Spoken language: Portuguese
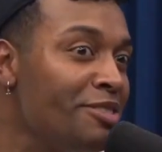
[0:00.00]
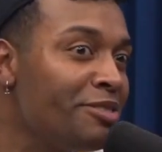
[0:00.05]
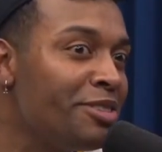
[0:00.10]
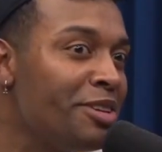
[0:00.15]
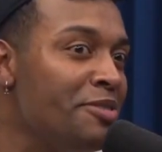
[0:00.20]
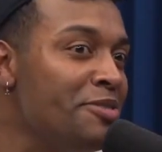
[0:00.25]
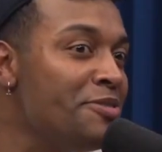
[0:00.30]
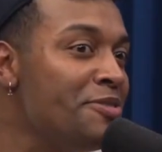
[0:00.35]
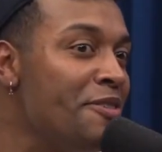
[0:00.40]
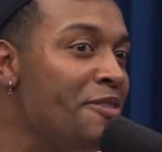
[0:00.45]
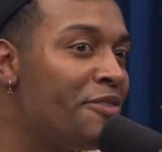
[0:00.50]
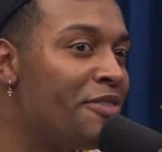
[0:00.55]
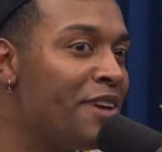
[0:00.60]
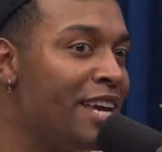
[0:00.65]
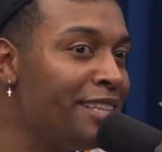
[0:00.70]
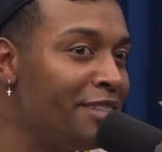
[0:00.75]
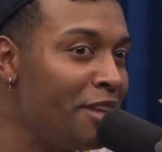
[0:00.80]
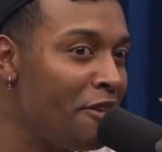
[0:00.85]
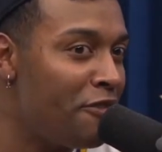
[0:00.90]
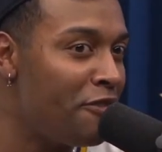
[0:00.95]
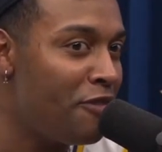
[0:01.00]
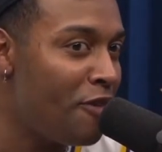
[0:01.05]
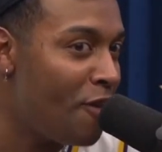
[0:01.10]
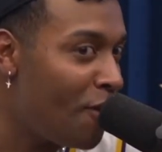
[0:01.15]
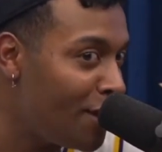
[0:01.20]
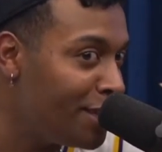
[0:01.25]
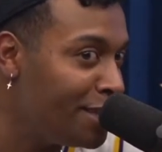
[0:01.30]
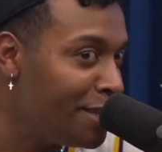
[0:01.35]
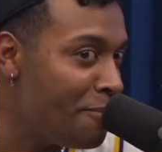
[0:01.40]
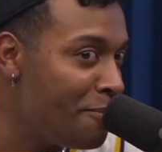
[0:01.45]
eu tenho 90, é
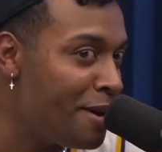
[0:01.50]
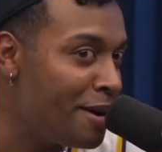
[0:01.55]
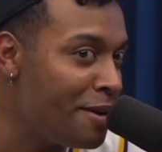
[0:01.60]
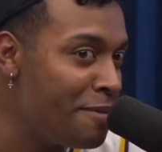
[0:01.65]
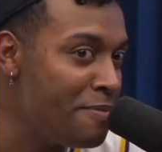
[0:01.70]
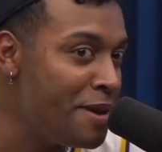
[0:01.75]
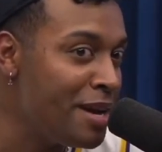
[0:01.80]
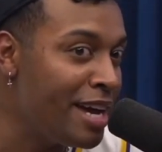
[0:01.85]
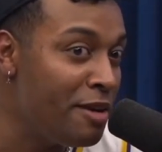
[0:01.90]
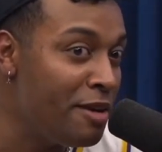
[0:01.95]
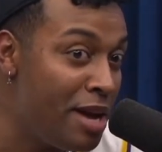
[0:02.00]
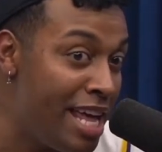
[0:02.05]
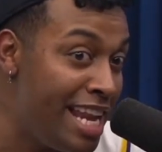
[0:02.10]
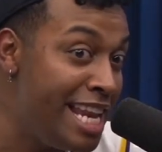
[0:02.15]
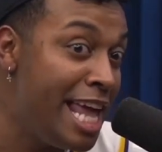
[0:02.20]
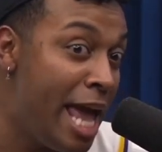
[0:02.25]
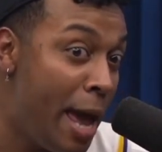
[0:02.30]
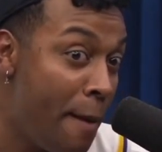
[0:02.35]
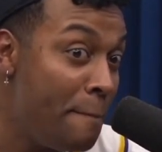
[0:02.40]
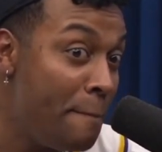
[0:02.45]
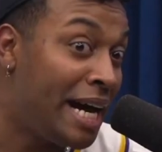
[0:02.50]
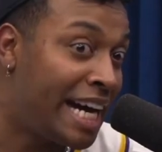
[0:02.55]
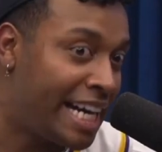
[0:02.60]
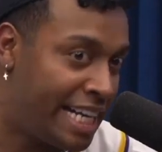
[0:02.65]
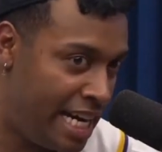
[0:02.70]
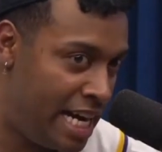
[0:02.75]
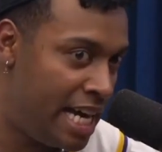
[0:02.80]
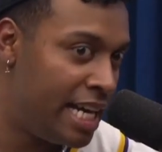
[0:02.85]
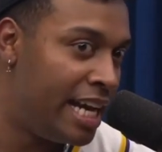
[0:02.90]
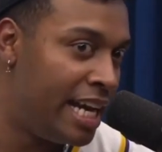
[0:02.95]
foda. Ele é
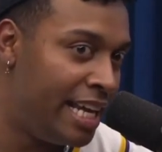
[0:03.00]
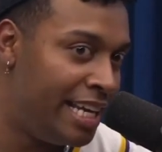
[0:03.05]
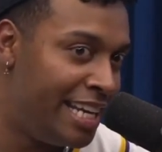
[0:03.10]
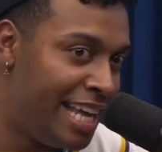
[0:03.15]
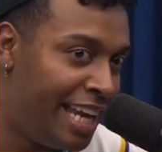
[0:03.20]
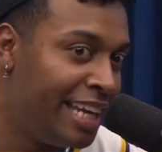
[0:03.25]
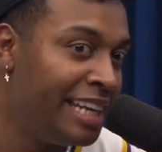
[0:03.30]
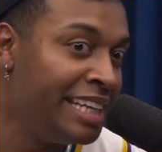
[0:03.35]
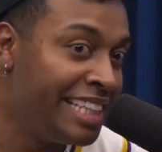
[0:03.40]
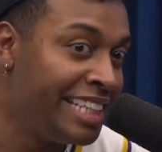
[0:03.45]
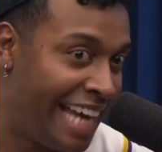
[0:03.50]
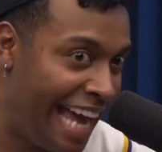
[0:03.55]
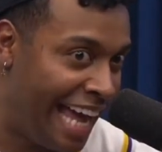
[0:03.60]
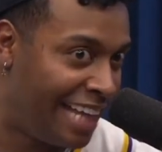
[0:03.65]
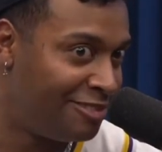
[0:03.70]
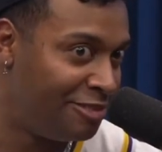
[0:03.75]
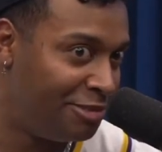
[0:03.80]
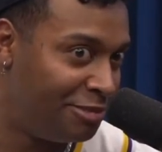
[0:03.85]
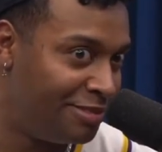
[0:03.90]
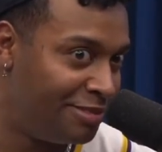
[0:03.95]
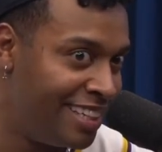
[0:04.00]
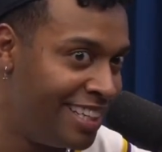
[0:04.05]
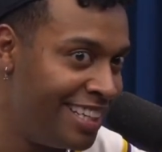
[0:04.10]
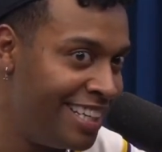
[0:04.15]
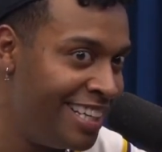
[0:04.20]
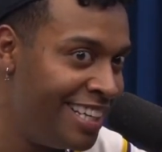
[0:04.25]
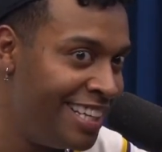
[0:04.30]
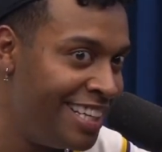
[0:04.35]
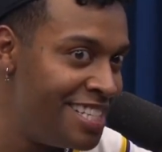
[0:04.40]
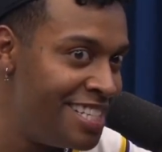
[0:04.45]
bacana, ele é lonhado.
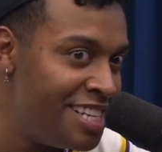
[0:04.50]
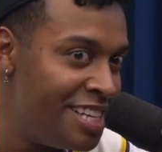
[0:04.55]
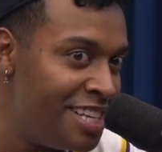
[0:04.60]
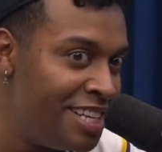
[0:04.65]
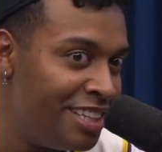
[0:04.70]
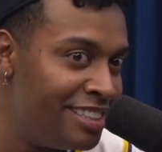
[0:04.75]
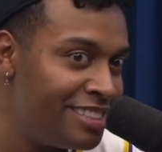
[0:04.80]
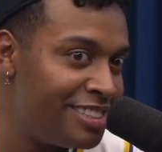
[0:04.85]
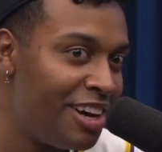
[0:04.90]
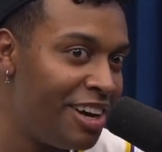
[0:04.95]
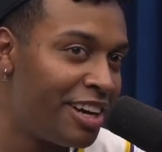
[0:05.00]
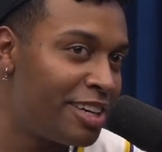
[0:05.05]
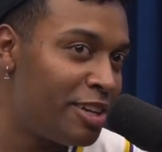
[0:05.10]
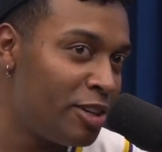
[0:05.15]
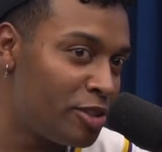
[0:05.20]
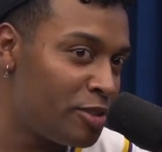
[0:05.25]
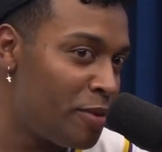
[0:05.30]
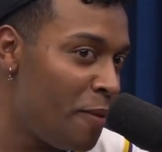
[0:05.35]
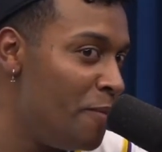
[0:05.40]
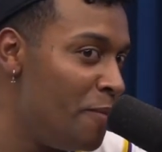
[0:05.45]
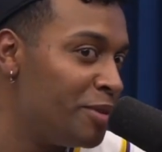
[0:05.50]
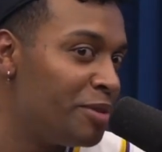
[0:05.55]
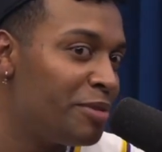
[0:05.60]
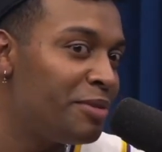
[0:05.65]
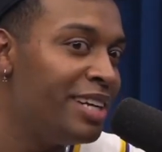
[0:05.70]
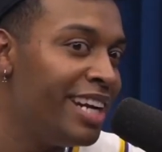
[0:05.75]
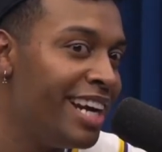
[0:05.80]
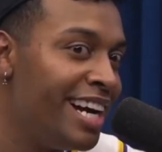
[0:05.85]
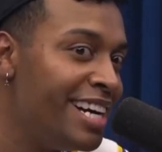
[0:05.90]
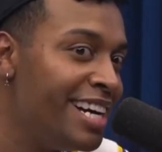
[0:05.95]
Só que eu sou muito
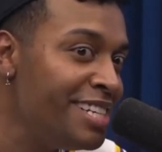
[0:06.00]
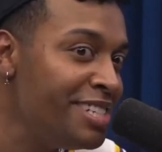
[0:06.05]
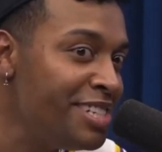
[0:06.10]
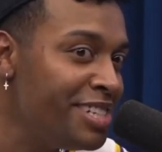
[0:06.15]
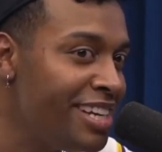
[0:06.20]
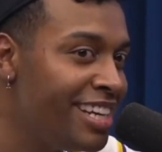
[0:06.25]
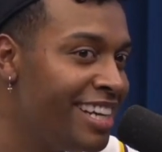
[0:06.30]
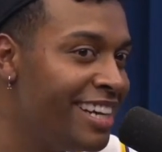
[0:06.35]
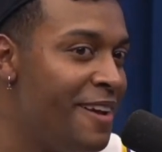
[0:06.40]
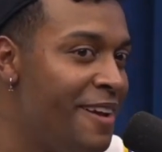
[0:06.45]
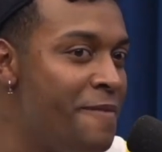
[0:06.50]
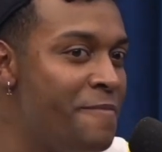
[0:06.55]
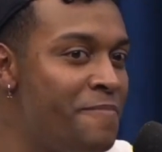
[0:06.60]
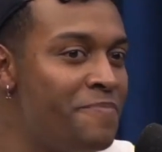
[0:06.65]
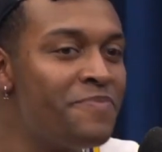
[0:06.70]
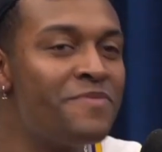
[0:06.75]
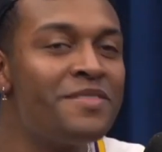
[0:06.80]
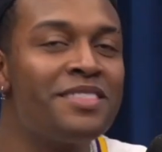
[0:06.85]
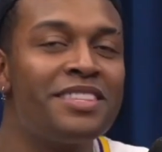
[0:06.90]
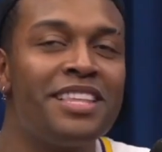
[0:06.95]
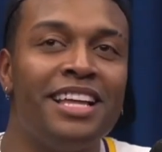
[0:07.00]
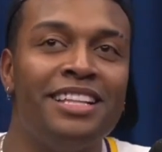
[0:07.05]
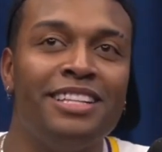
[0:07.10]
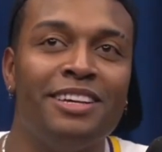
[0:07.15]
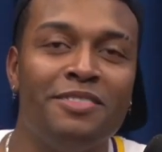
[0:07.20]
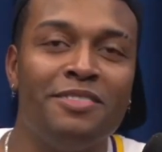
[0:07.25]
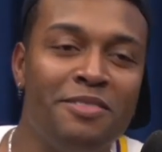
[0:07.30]
grande, entendeu?